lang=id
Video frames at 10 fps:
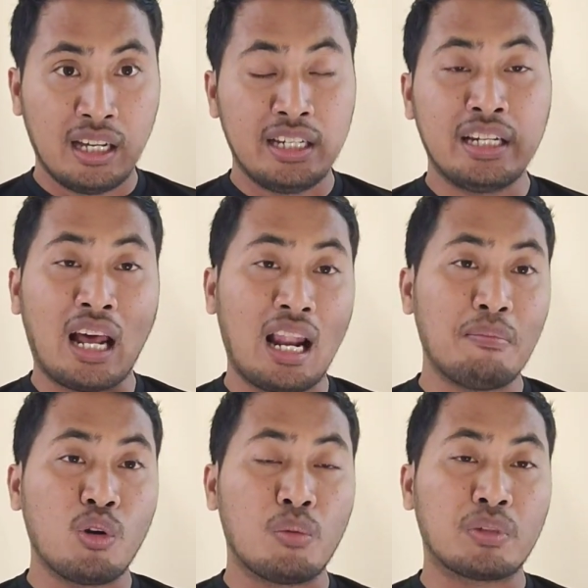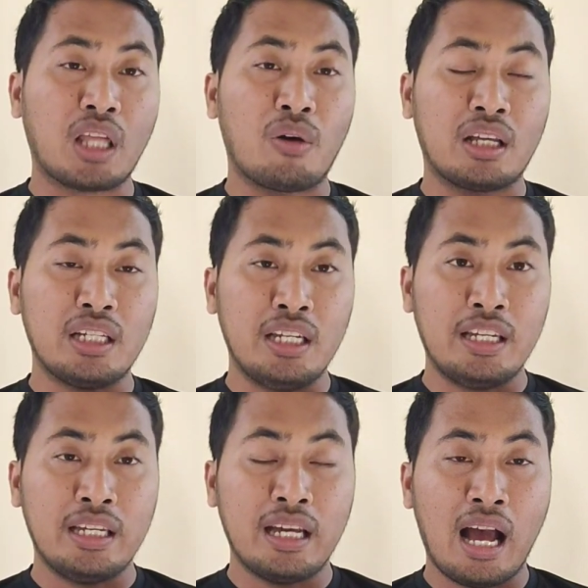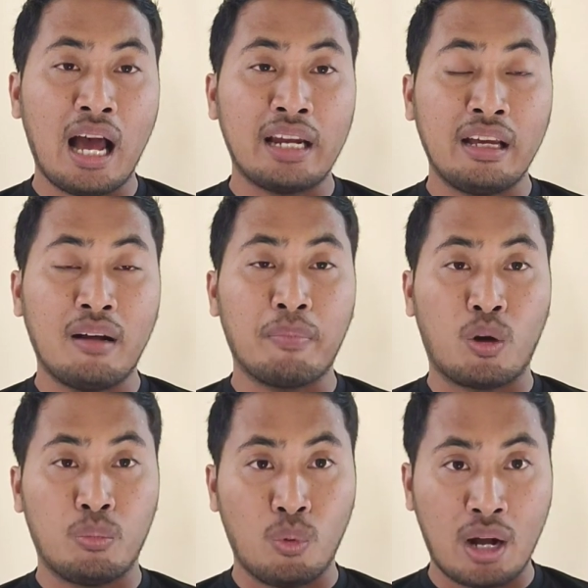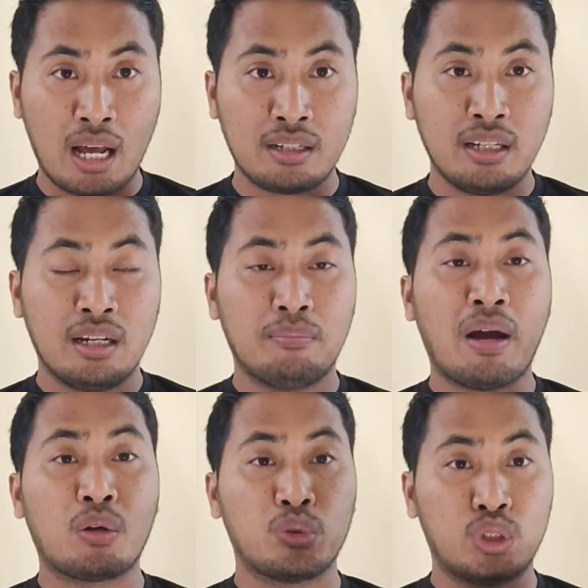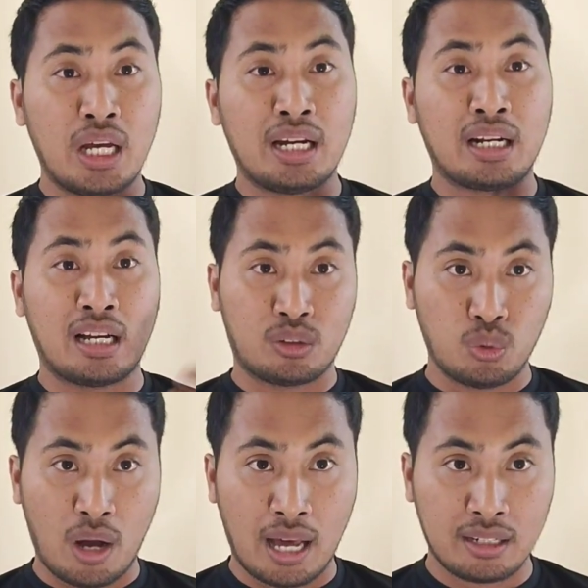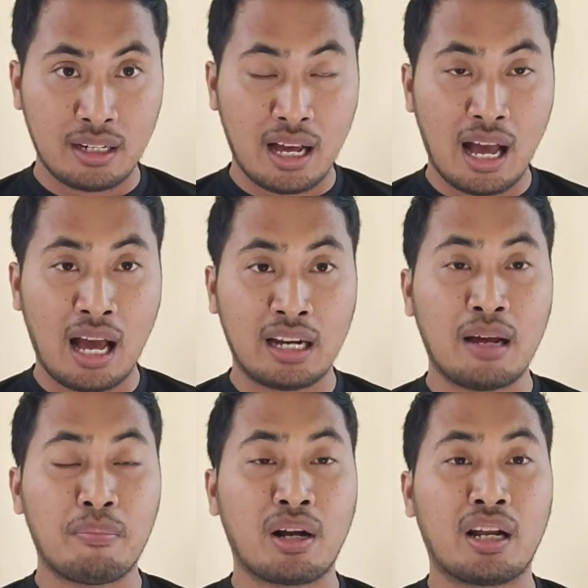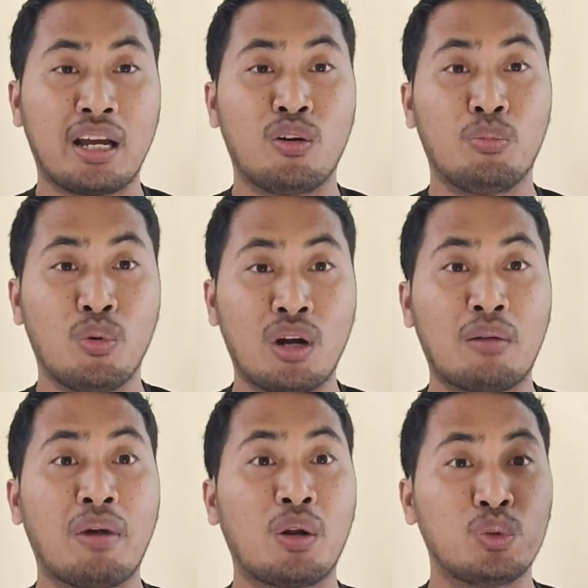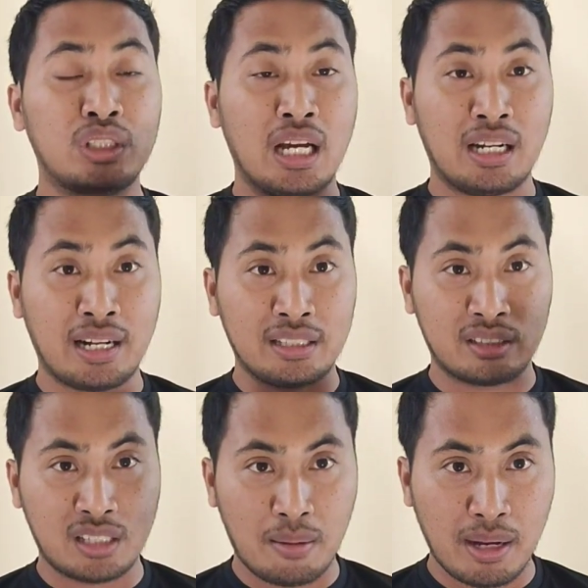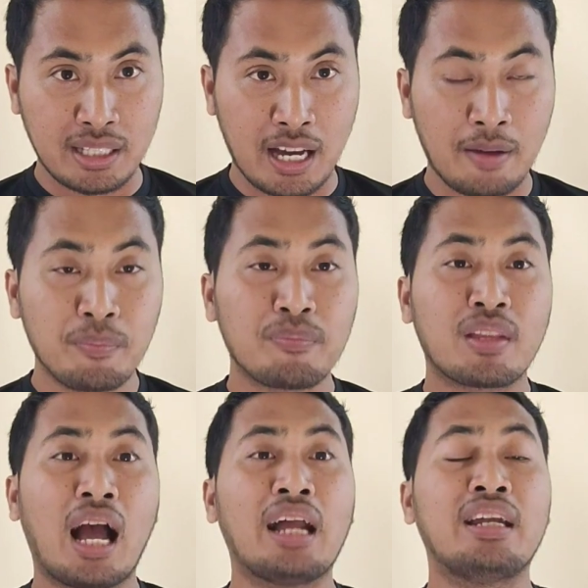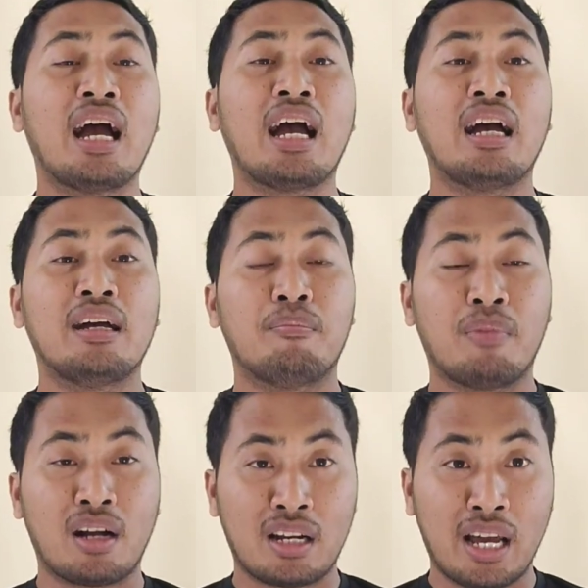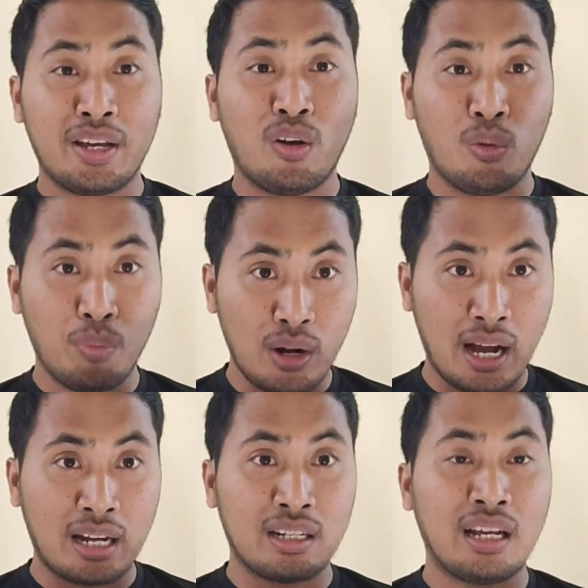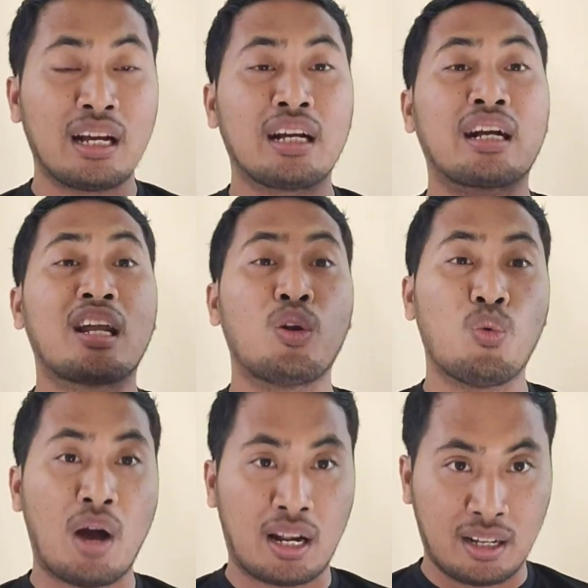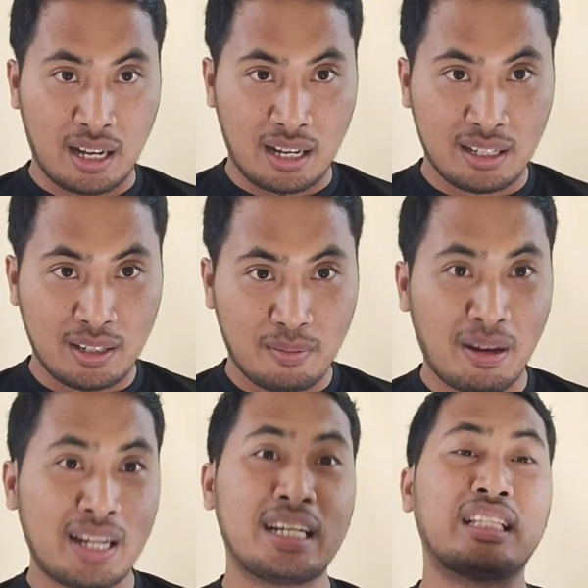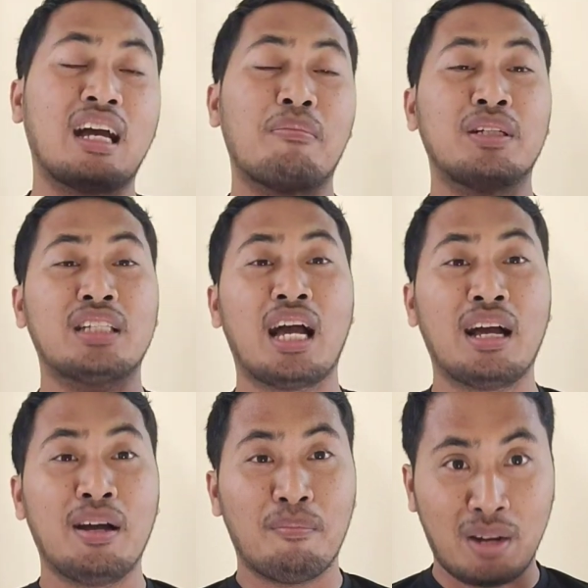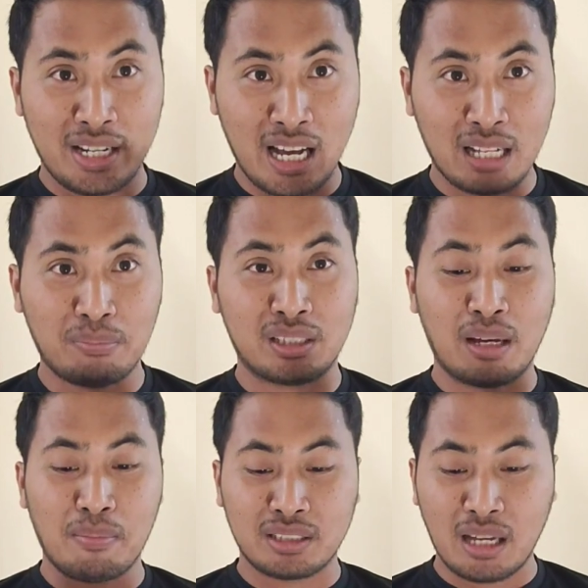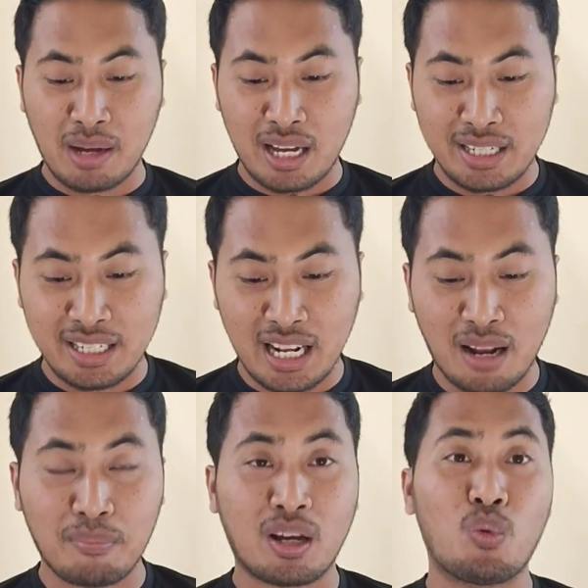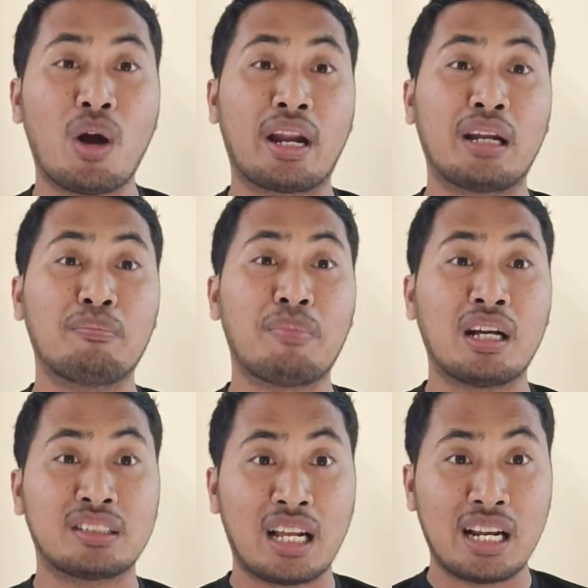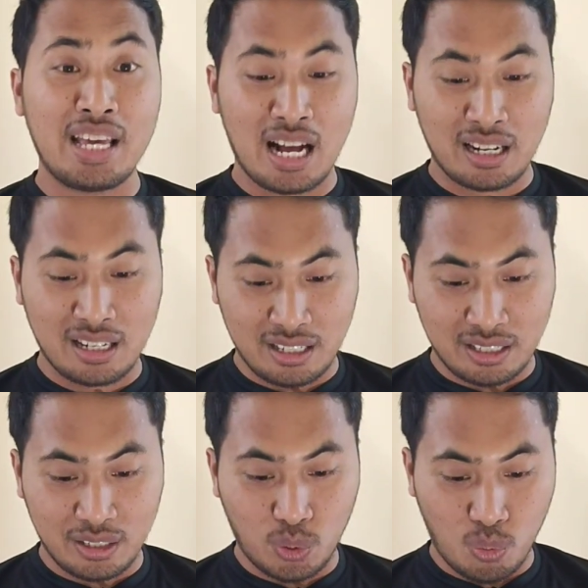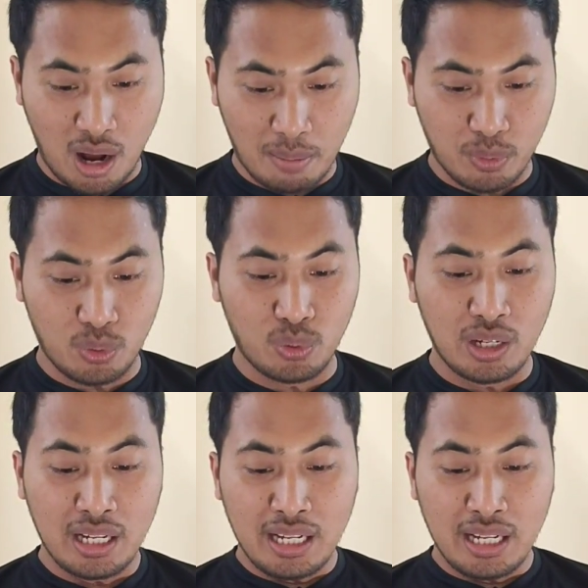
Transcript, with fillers: Di dalam hukum Taurat ini ada yang berhubungan manusia dengan Tuhan, ada mengenai hubungan manusia dengan sesamanya, ada mengenai hubungan keluarga. Mari kita bisa melihat bersama-sama di dalam keluaran pasal yang ke-20.